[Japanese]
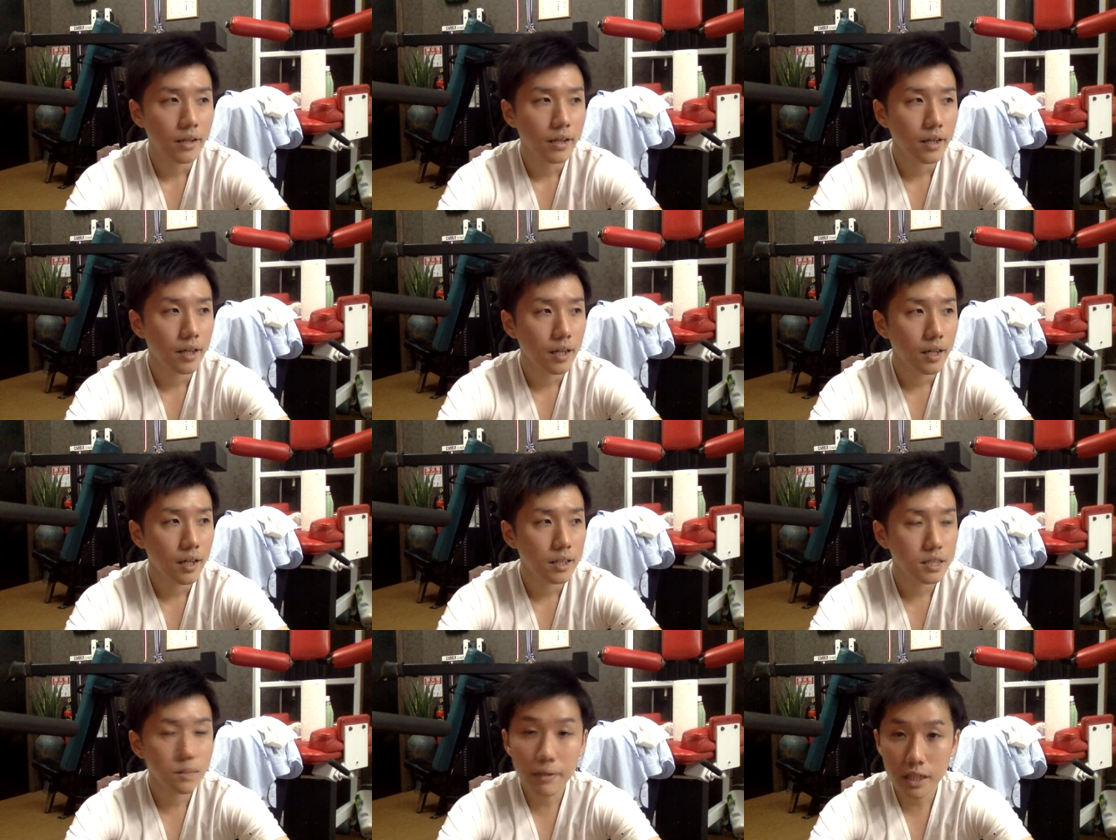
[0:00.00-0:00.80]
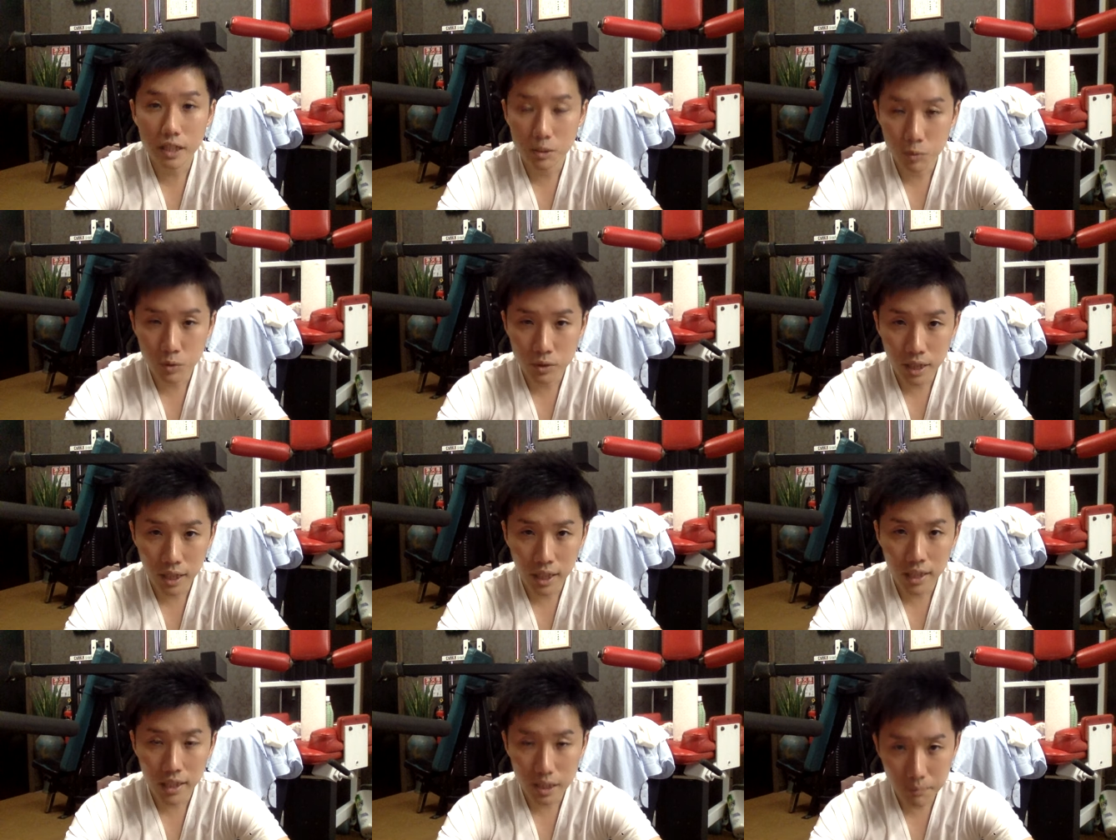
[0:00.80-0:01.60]
えー、全て自分
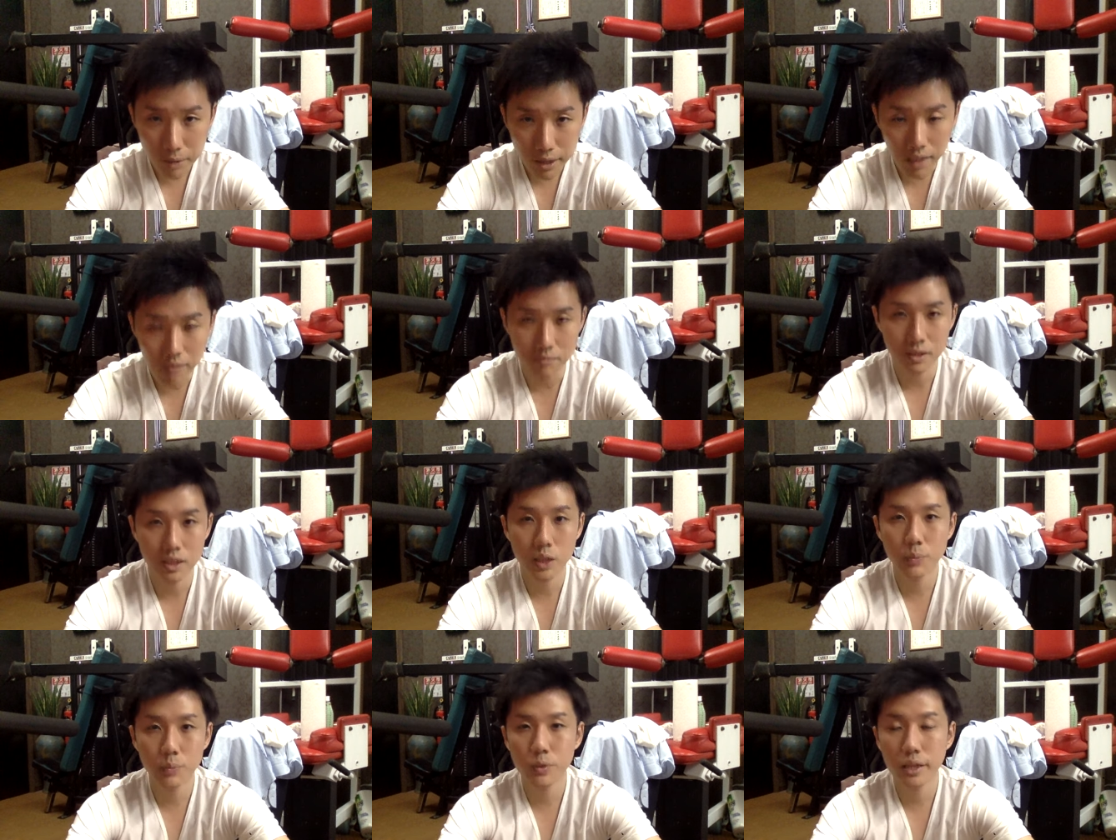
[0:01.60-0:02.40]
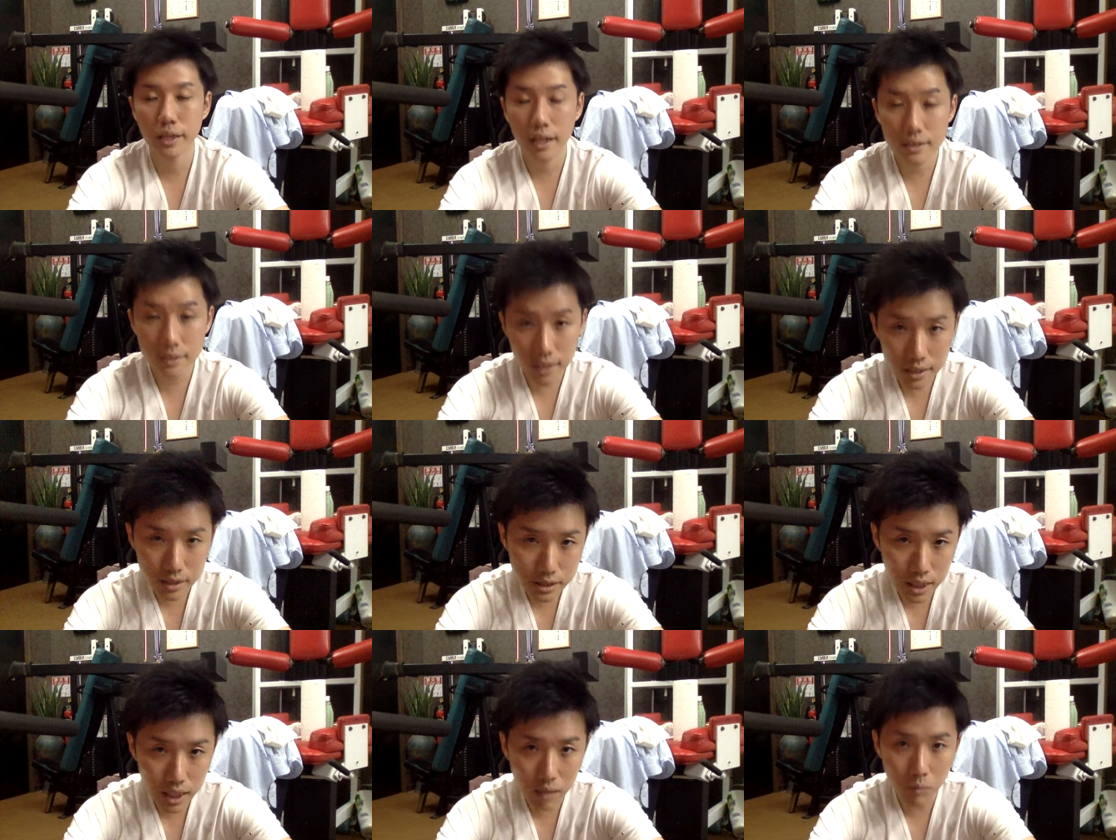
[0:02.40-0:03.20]
で決めて、自分で決断
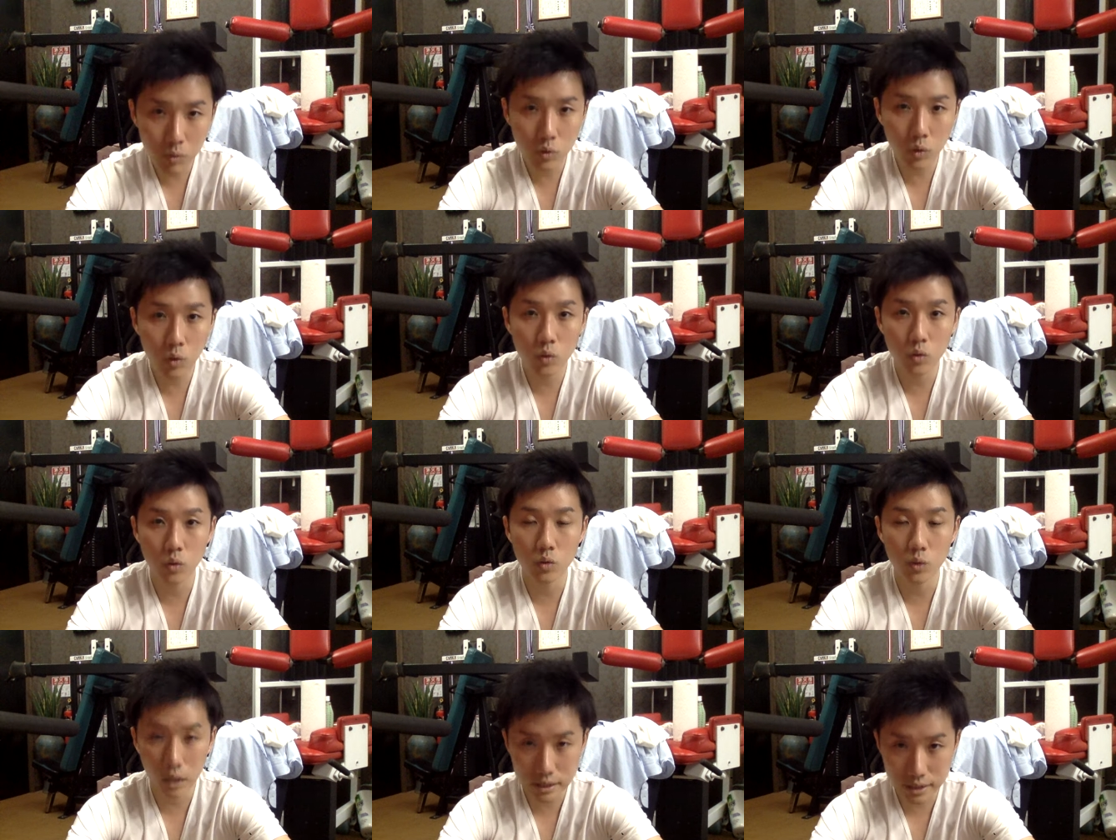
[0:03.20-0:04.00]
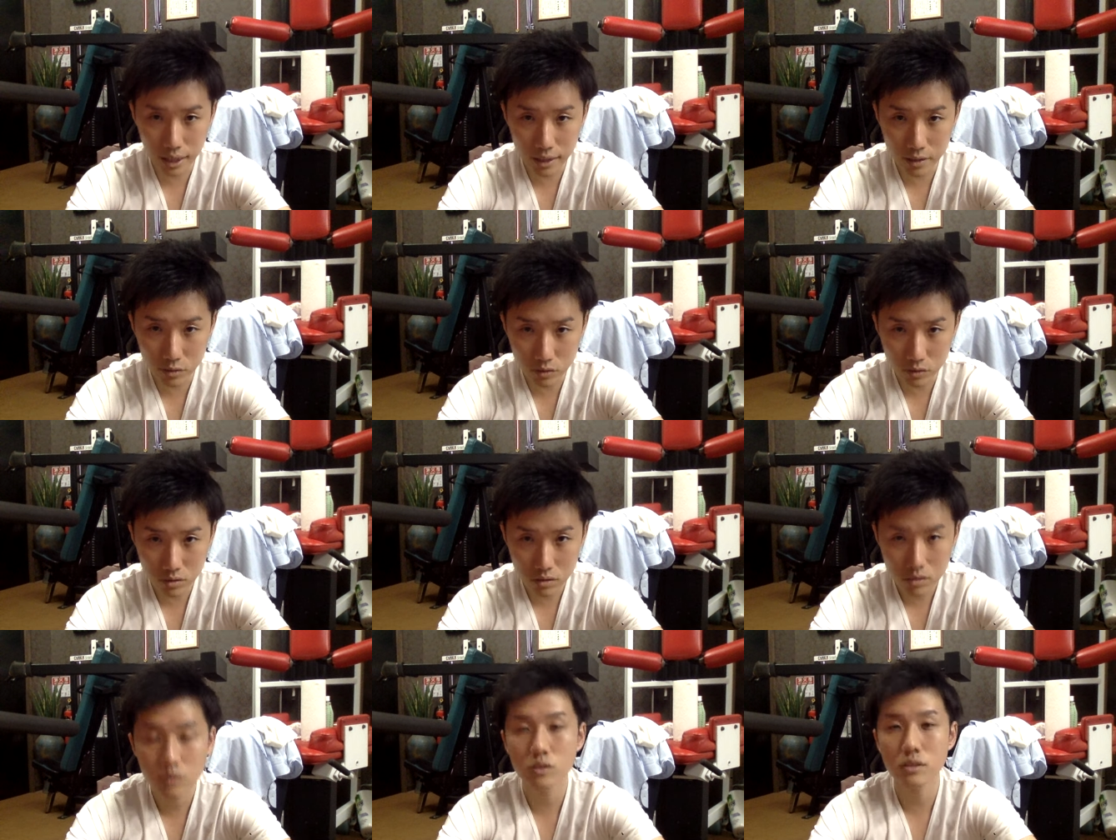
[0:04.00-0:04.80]
して物事を動かしていく、
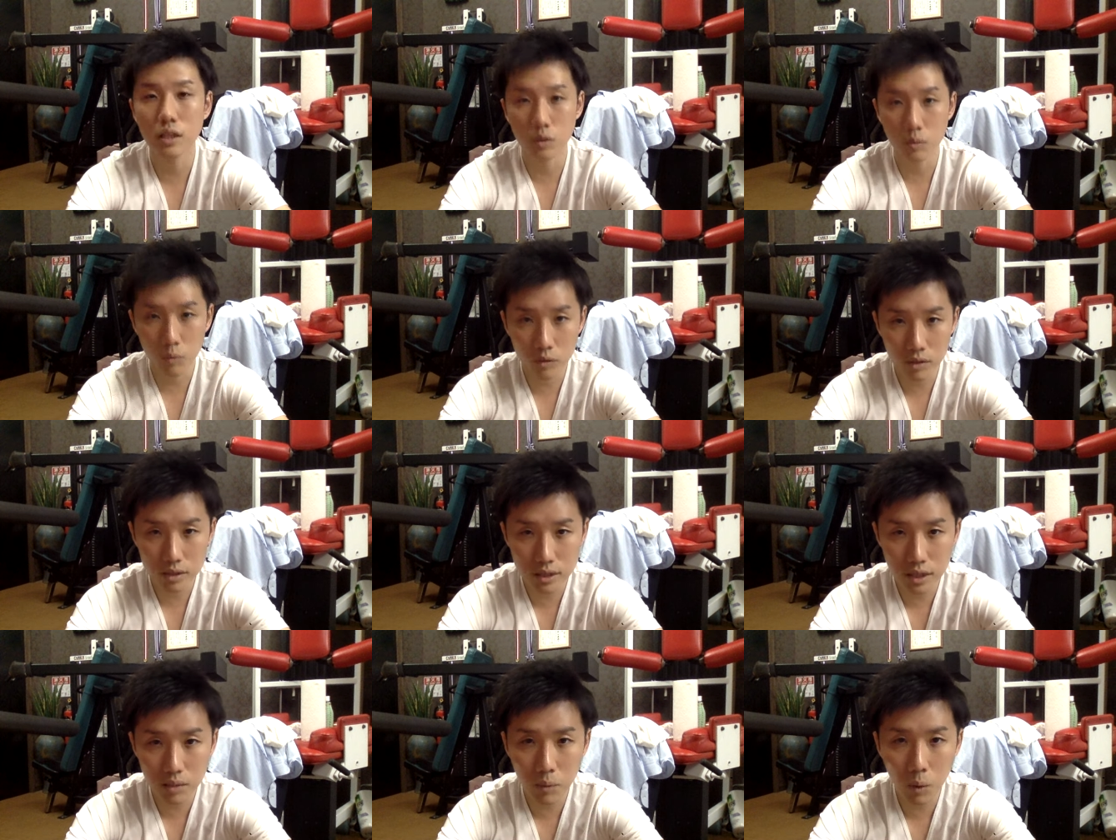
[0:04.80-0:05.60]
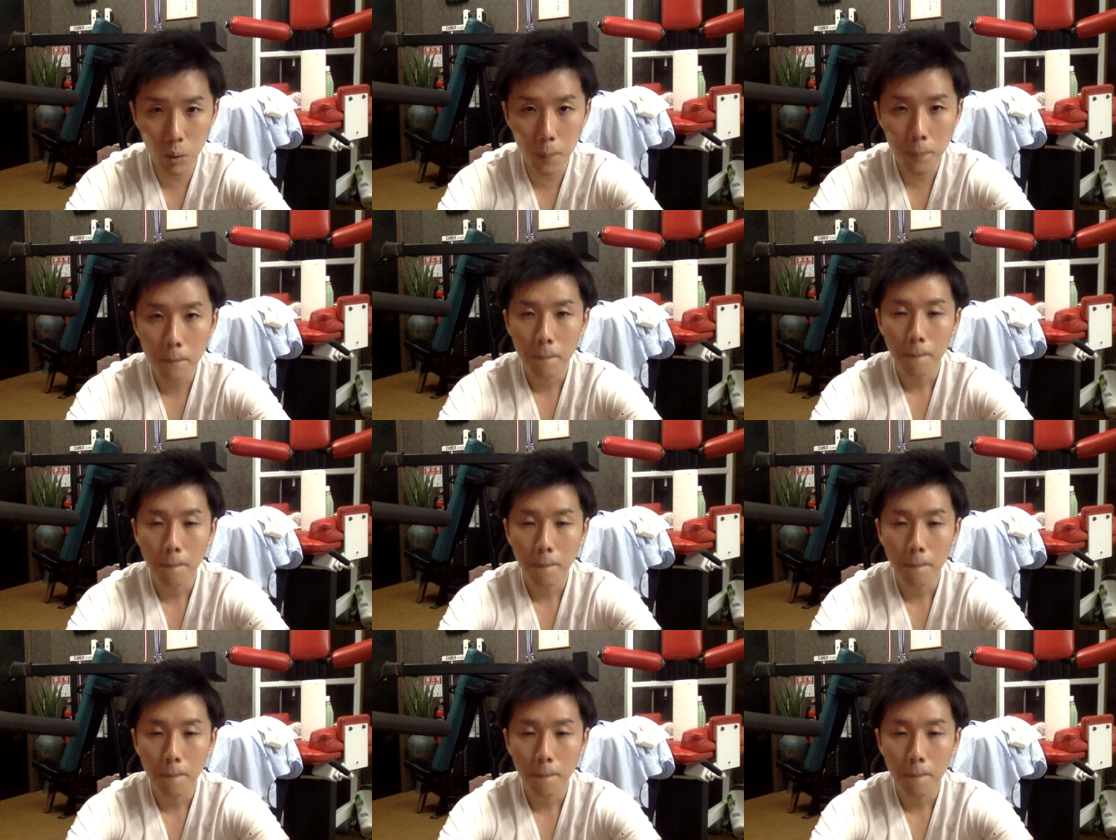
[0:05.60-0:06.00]
だと思うんですけども、